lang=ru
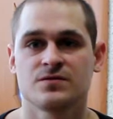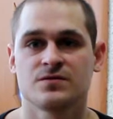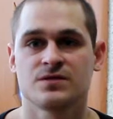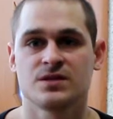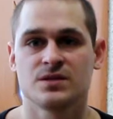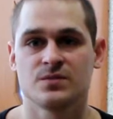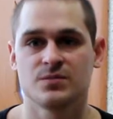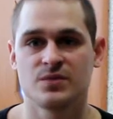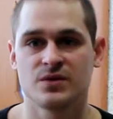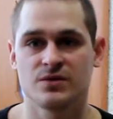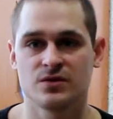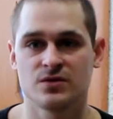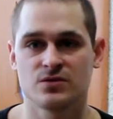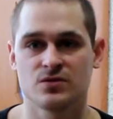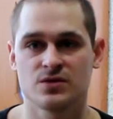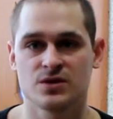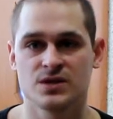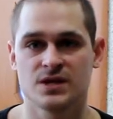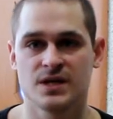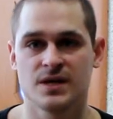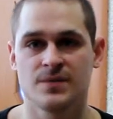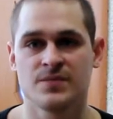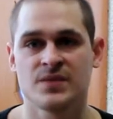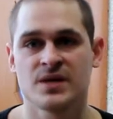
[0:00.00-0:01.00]
Всем привет,
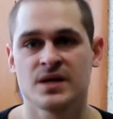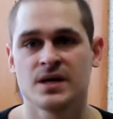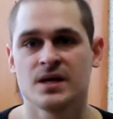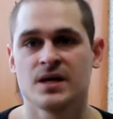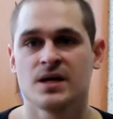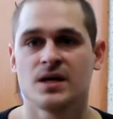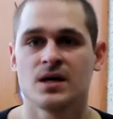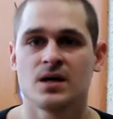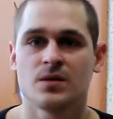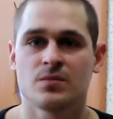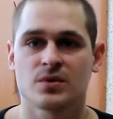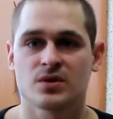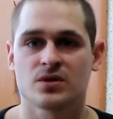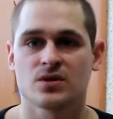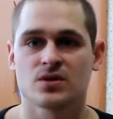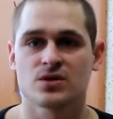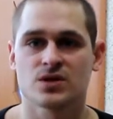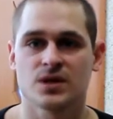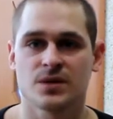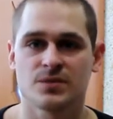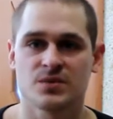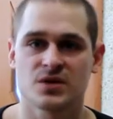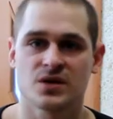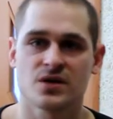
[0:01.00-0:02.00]
друзья!
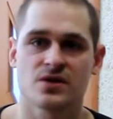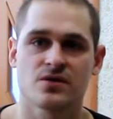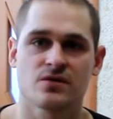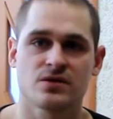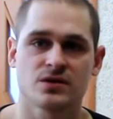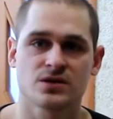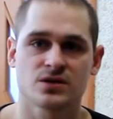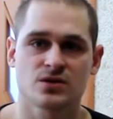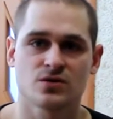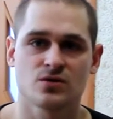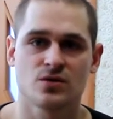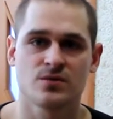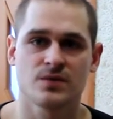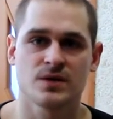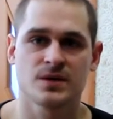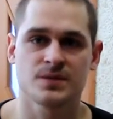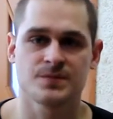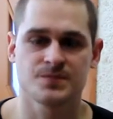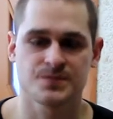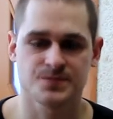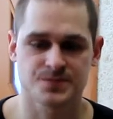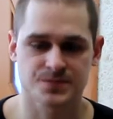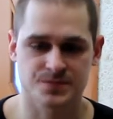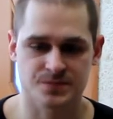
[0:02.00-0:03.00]
Продолжаем тренироваться
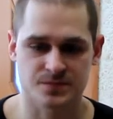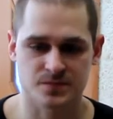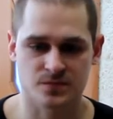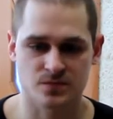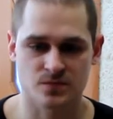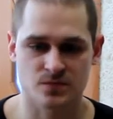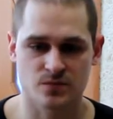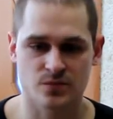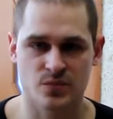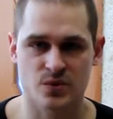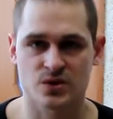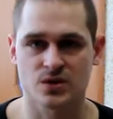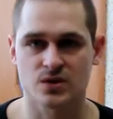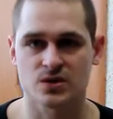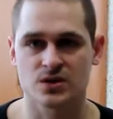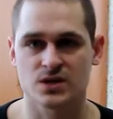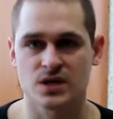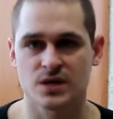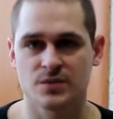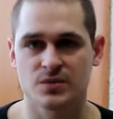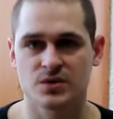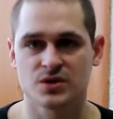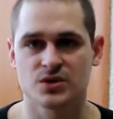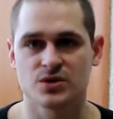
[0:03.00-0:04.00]
дома,
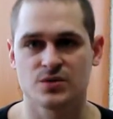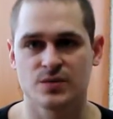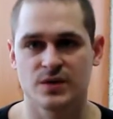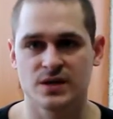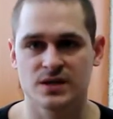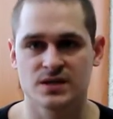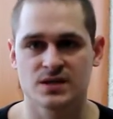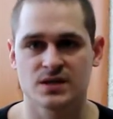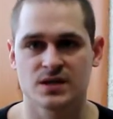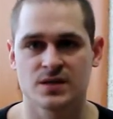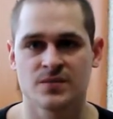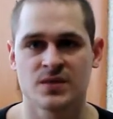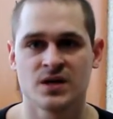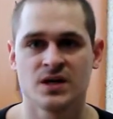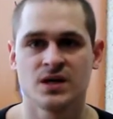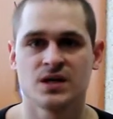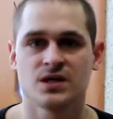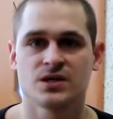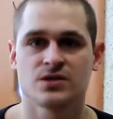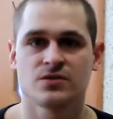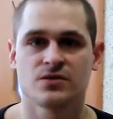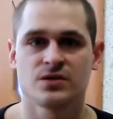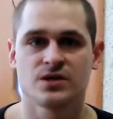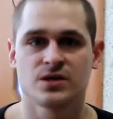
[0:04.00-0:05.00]
продолжаем отжиматься.
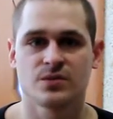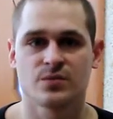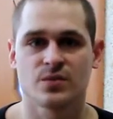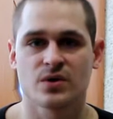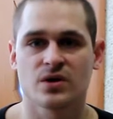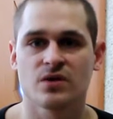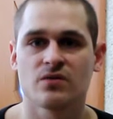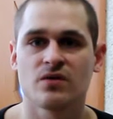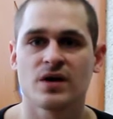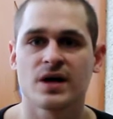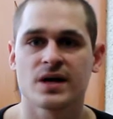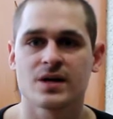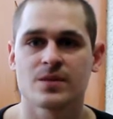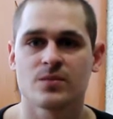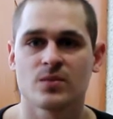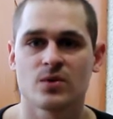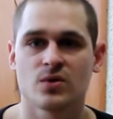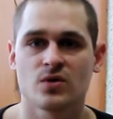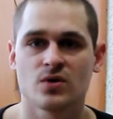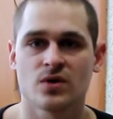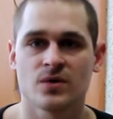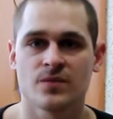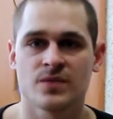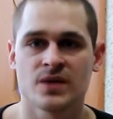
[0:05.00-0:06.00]
Сегодня поговорим
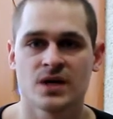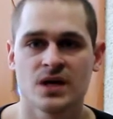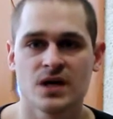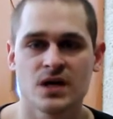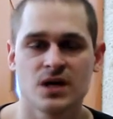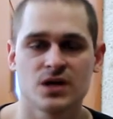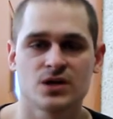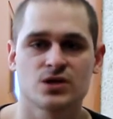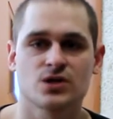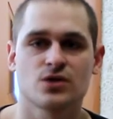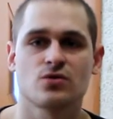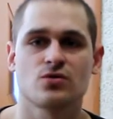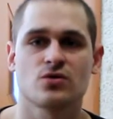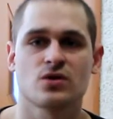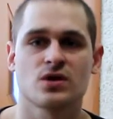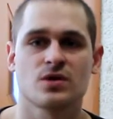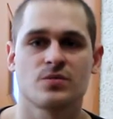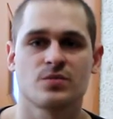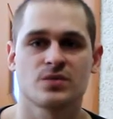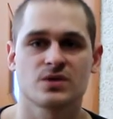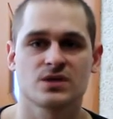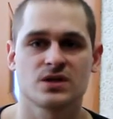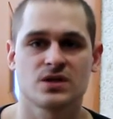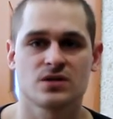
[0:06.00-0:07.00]
о широкой
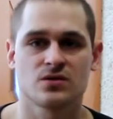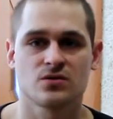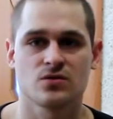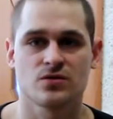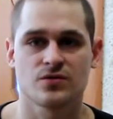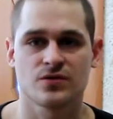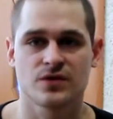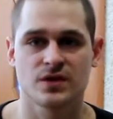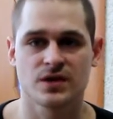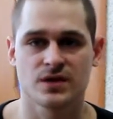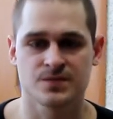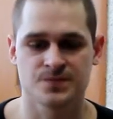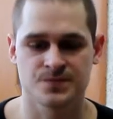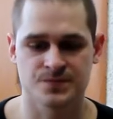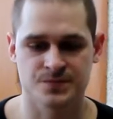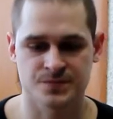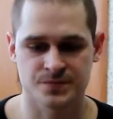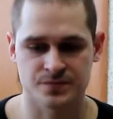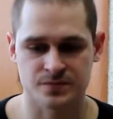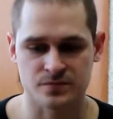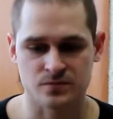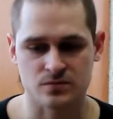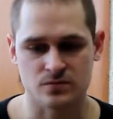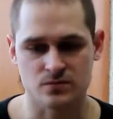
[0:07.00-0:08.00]
постановке
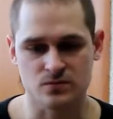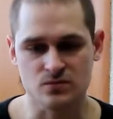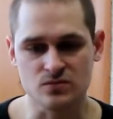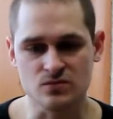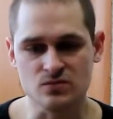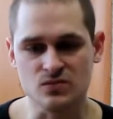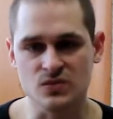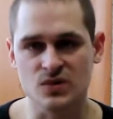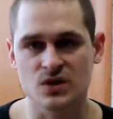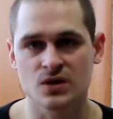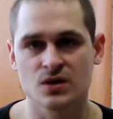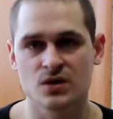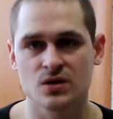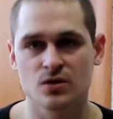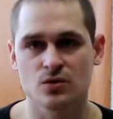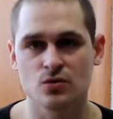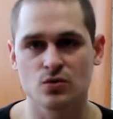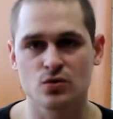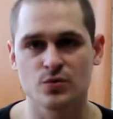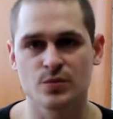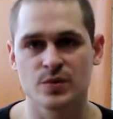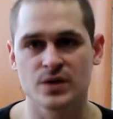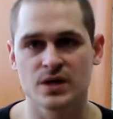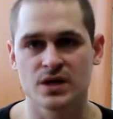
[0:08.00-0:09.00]

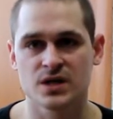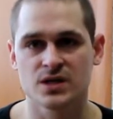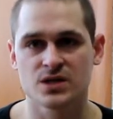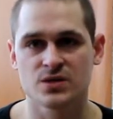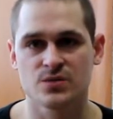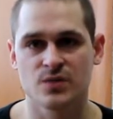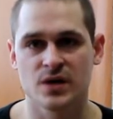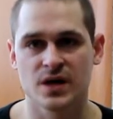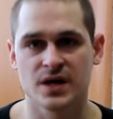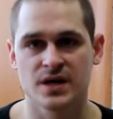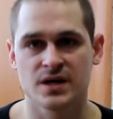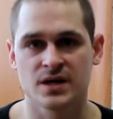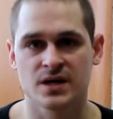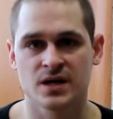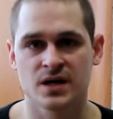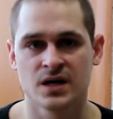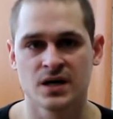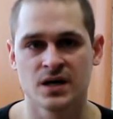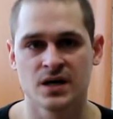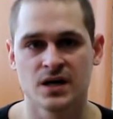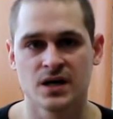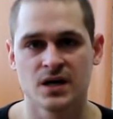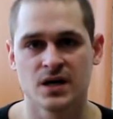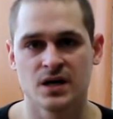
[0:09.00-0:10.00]
рук при отжиманиях
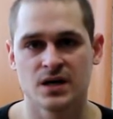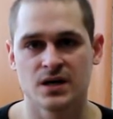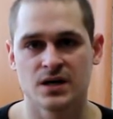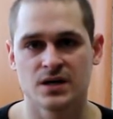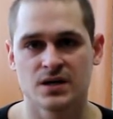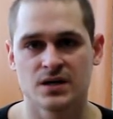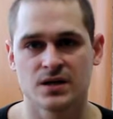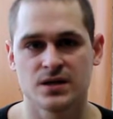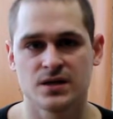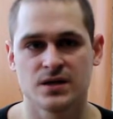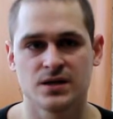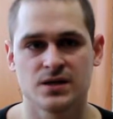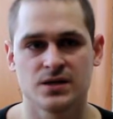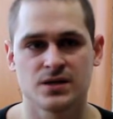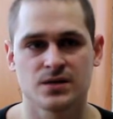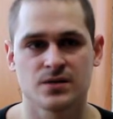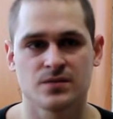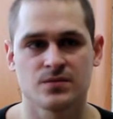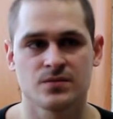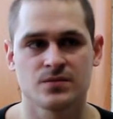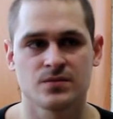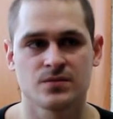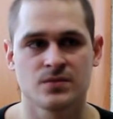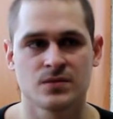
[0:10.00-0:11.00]
и
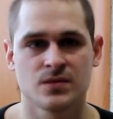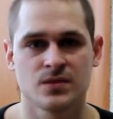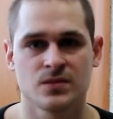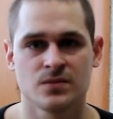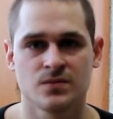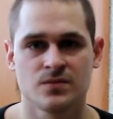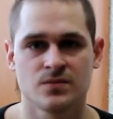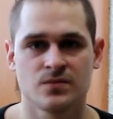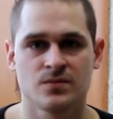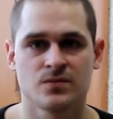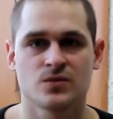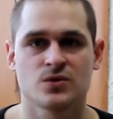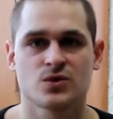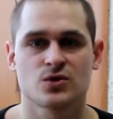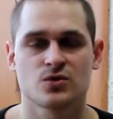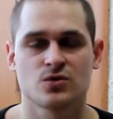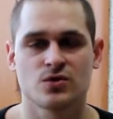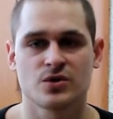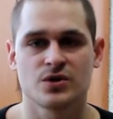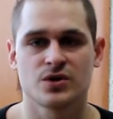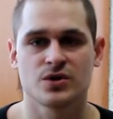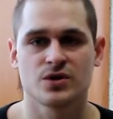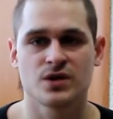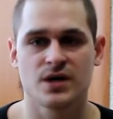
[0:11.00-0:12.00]
что
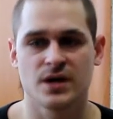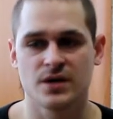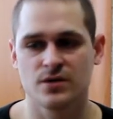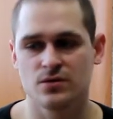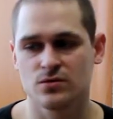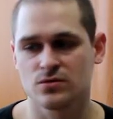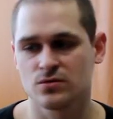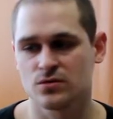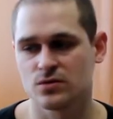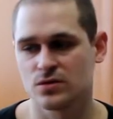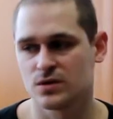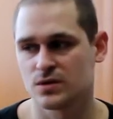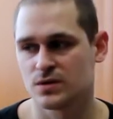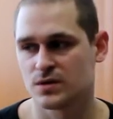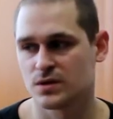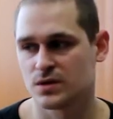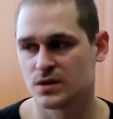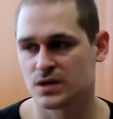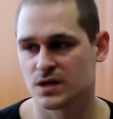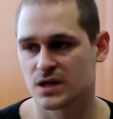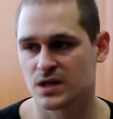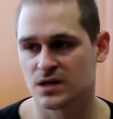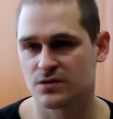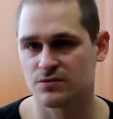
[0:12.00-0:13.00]
они дают,
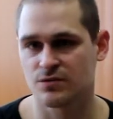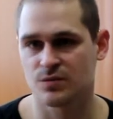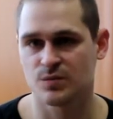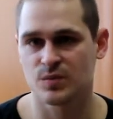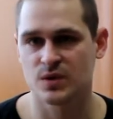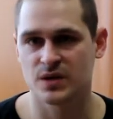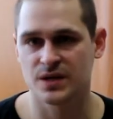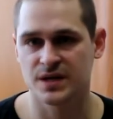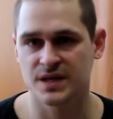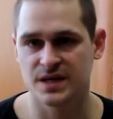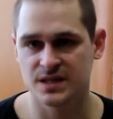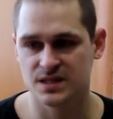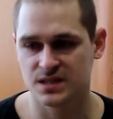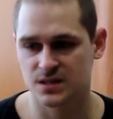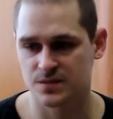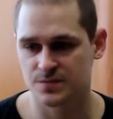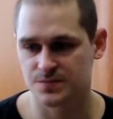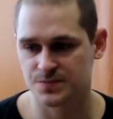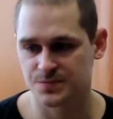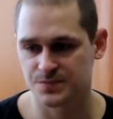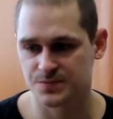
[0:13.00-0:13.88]
как выполнять.